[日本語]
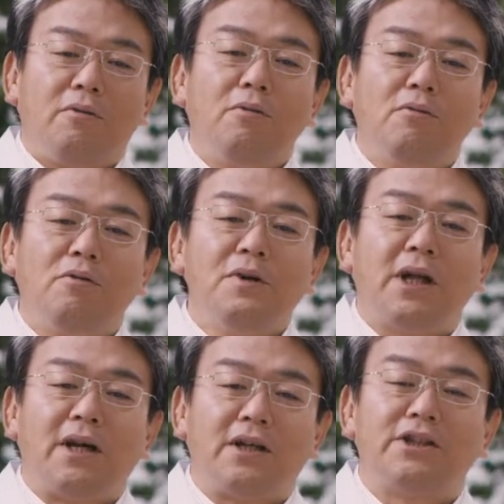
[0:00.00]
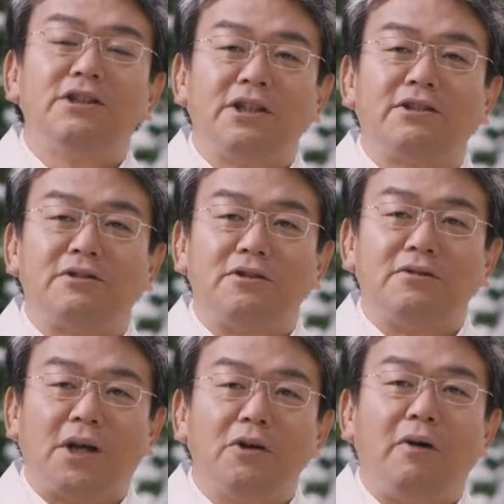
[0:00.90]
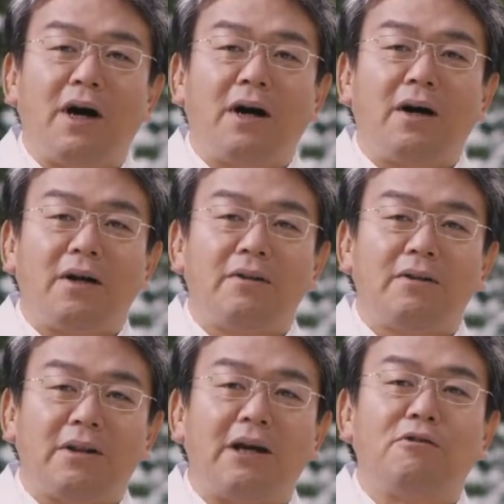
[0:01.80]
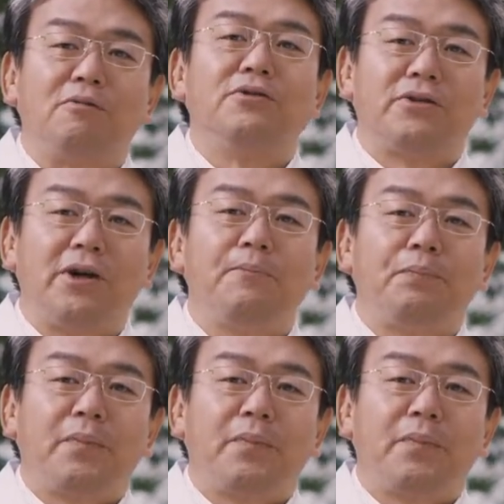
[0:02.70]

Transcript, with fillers: な高校みたいな親切なのはないと思うんですね。